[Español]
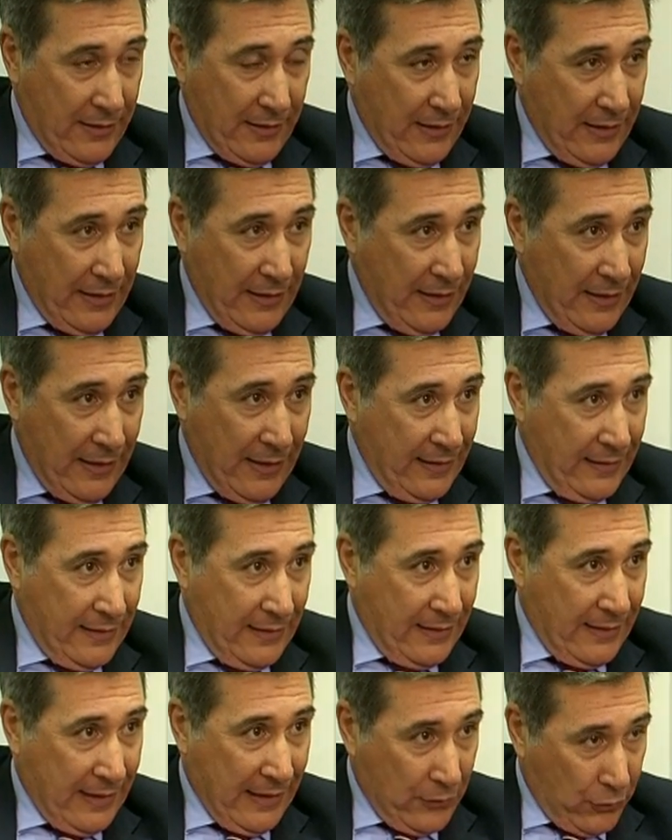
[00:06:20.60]
en el
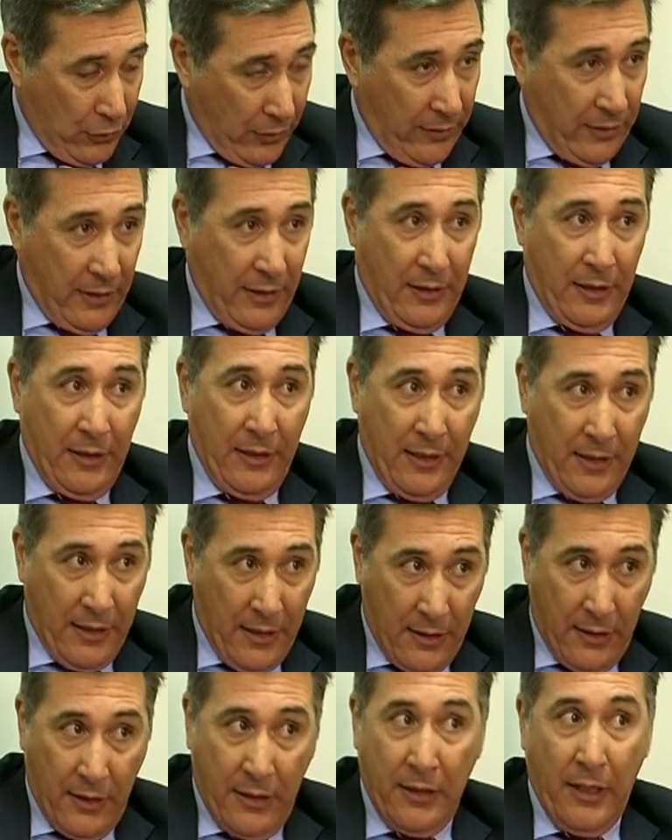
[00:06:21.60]
14, en el
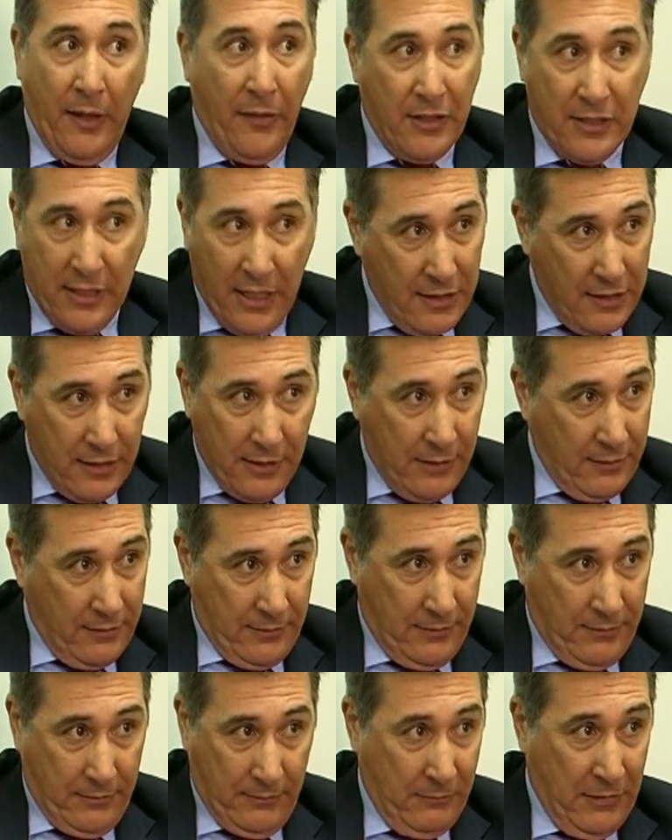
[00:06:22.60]
15 y el 16.
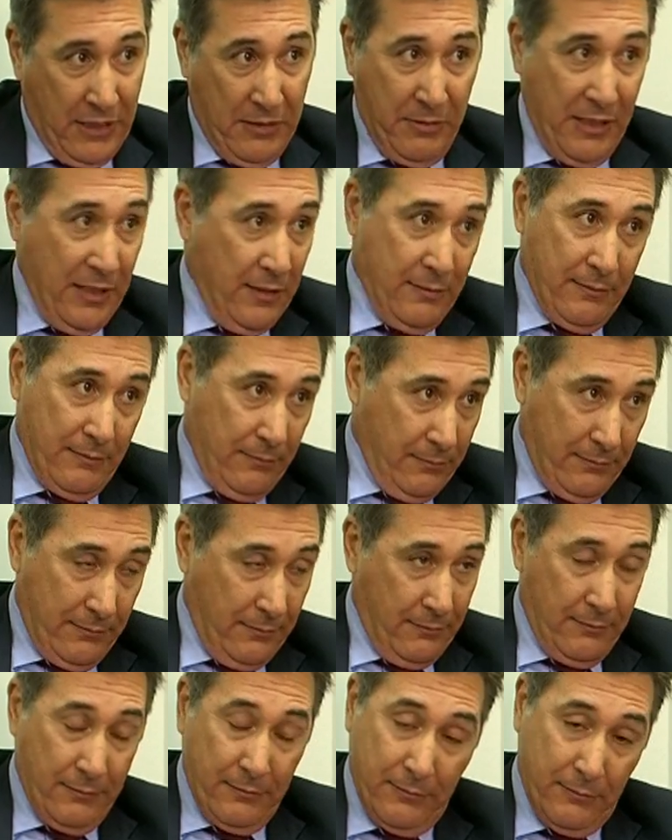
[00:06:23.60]
Más bien,
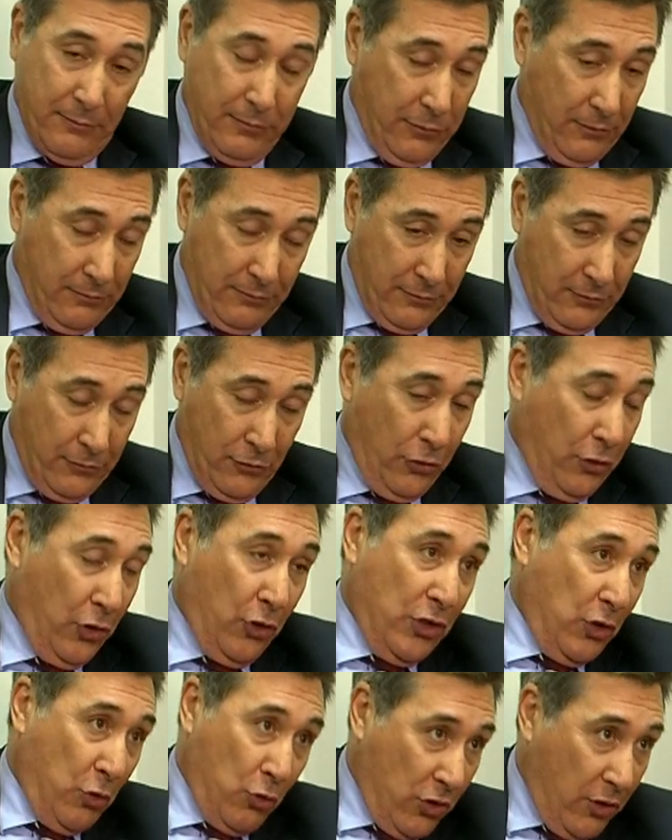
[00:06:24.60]
no
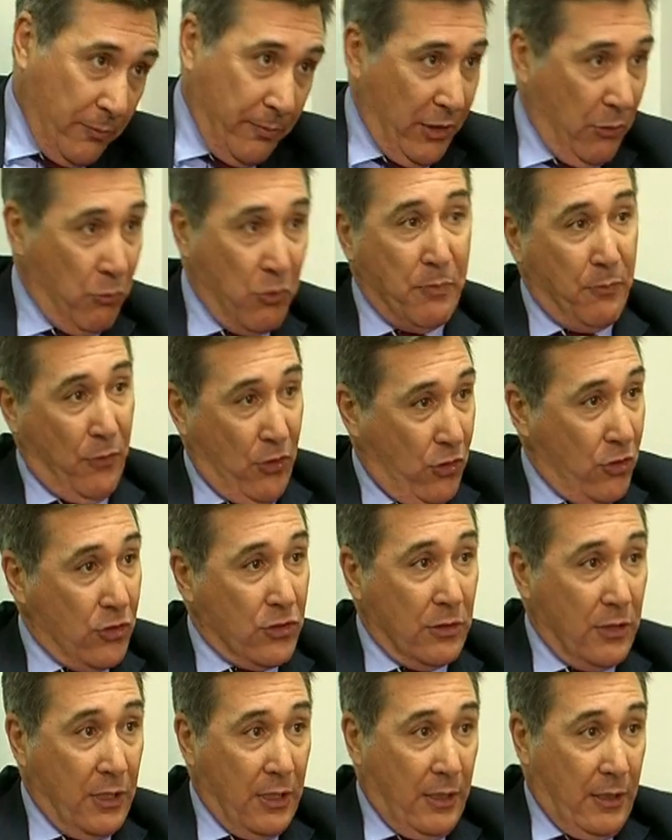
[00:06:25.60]
digo ninguno, pero muy
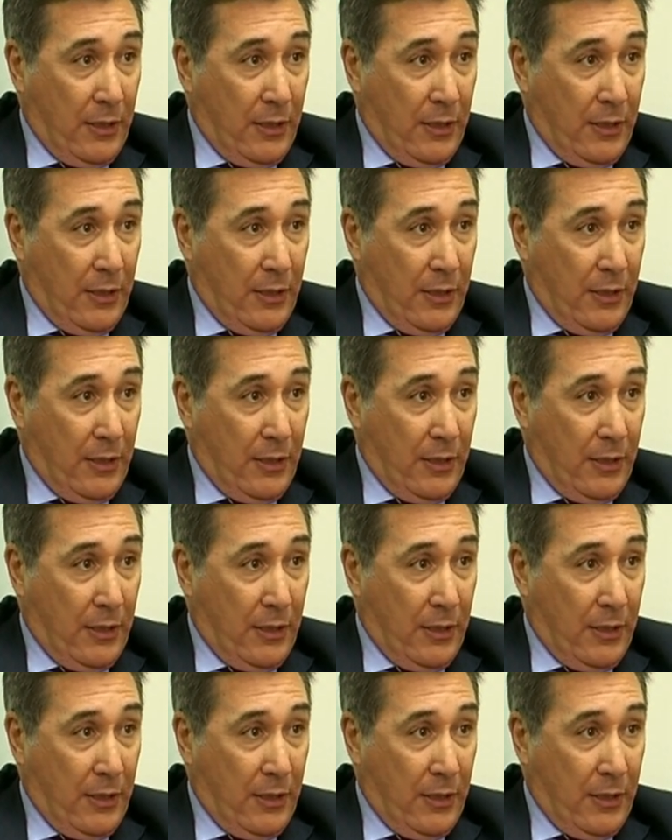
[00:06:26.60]
pocos.